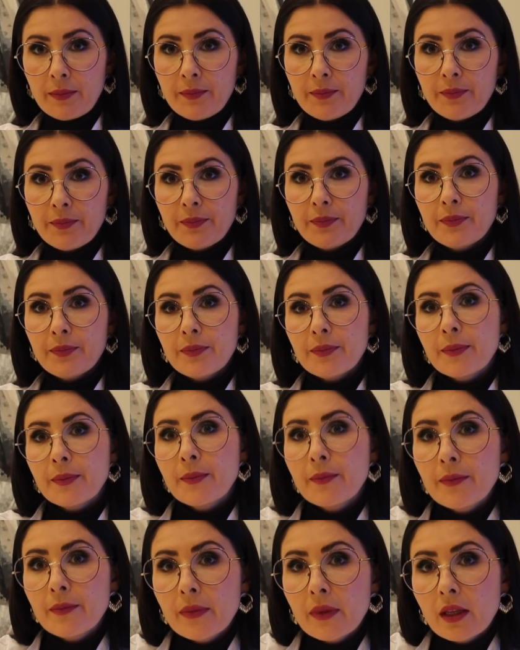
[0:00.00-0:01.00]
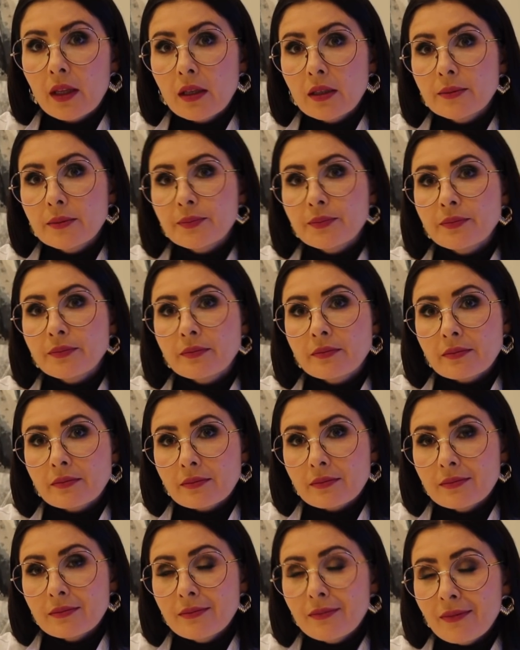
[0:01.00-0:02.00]
A na resztę, jakby na, na
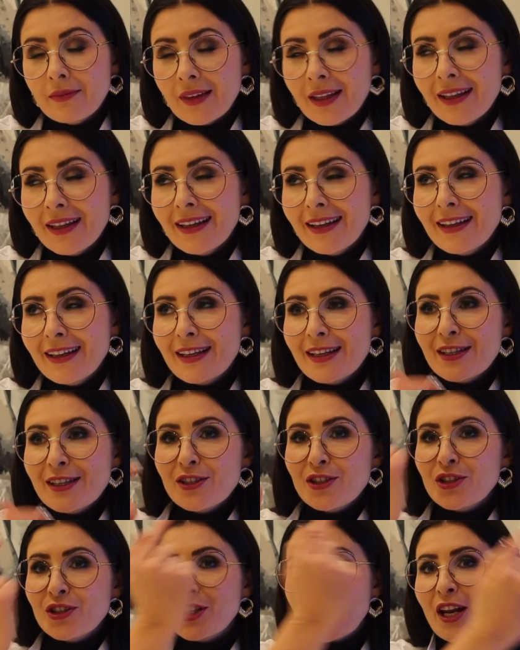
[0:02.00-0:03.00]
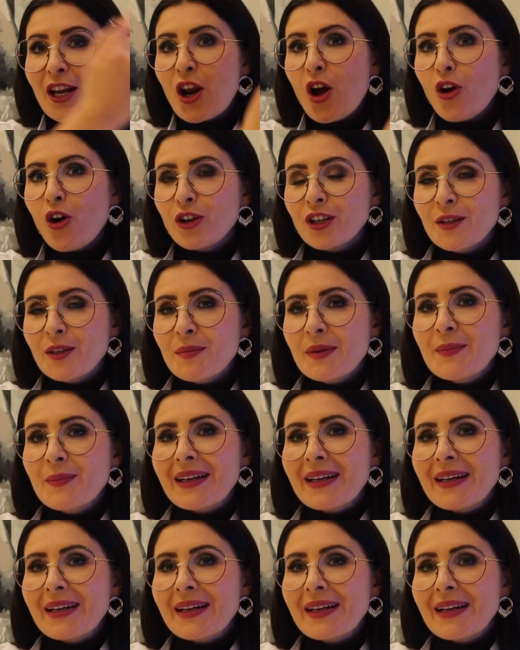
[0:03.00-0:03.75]
resztę twarzy mogę, czy nie? Takim